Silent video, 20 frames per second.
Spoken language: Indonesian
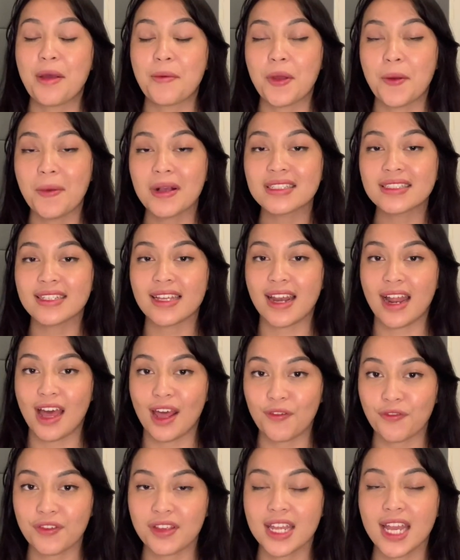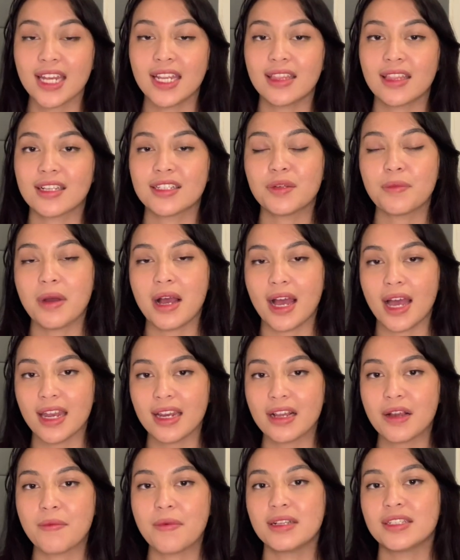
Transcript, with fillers: memang secara harfiah diterjemahkan ke